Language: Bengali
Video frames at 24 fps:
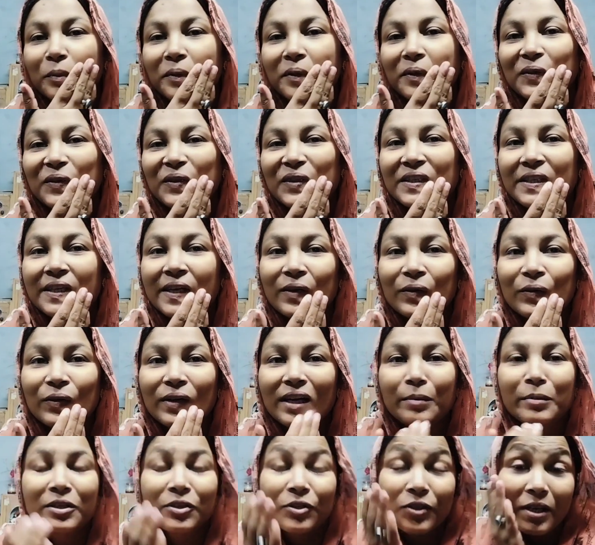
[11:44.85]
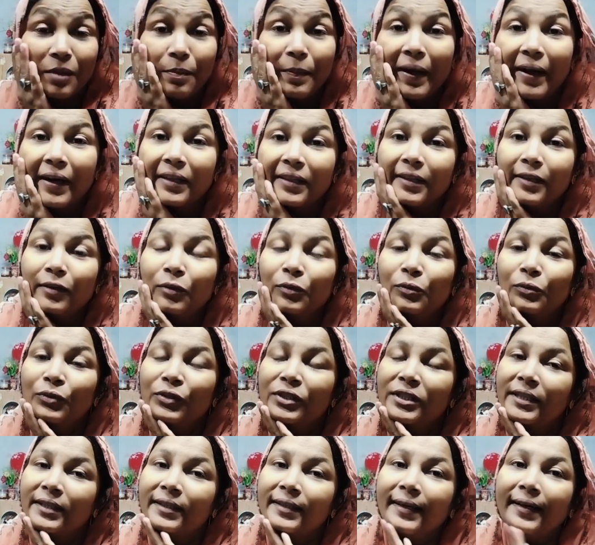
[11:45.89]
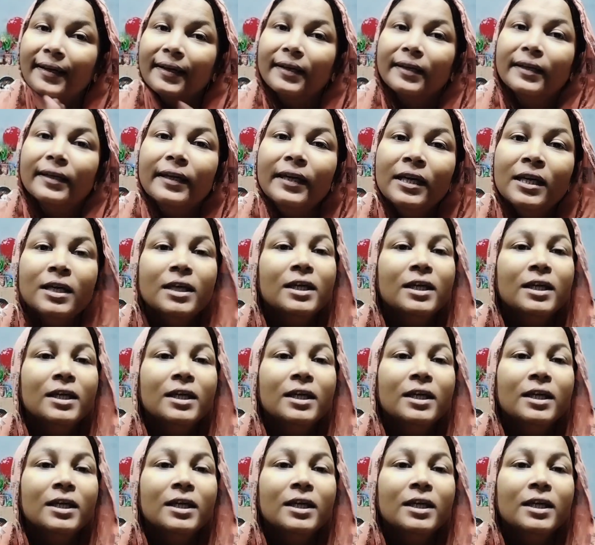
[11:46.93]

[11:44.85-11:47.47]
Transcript: ভিডিও শেয়ার করলাম আসলে বাড়িতে অনুষ্ঠান থাকলে